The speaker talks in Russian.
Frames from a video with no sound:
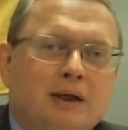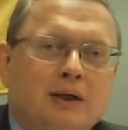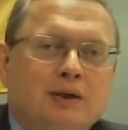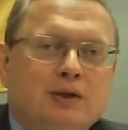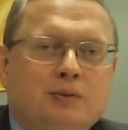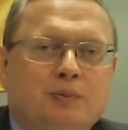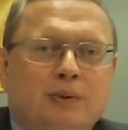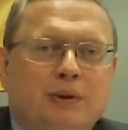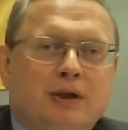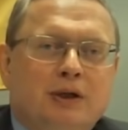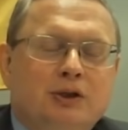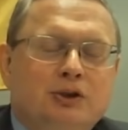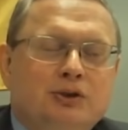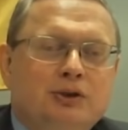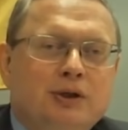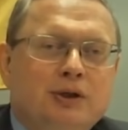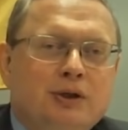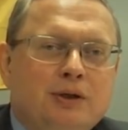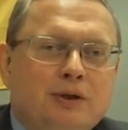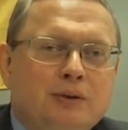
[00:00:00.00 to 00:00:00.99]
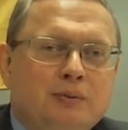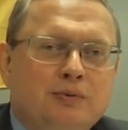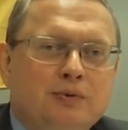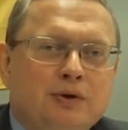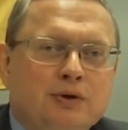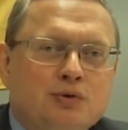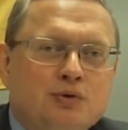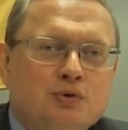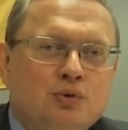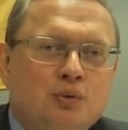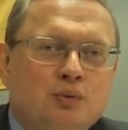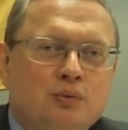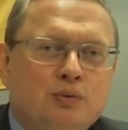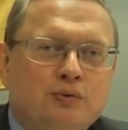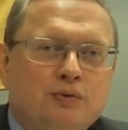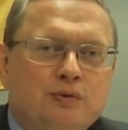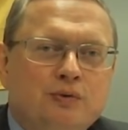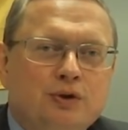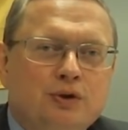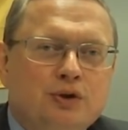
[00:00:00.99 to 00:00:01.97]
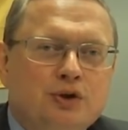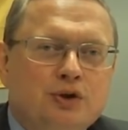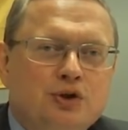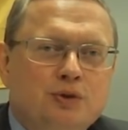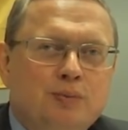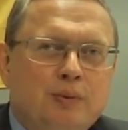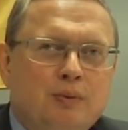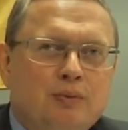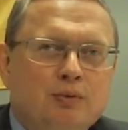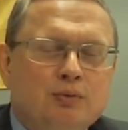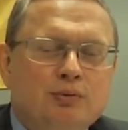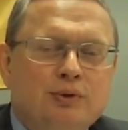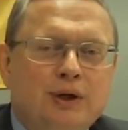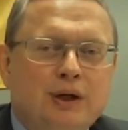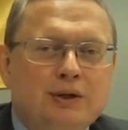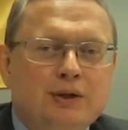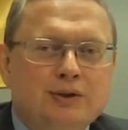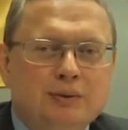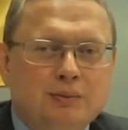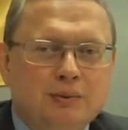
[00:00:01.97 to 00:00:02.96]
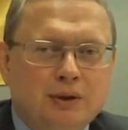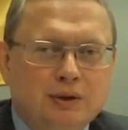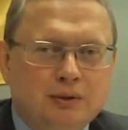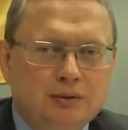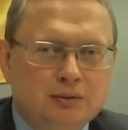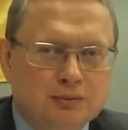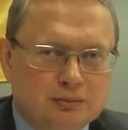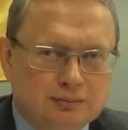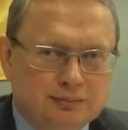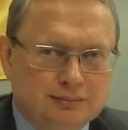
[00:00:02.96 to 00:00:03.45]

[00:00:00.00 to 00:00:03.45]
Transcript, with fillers: с прохождением в Госдуму в 2003 году.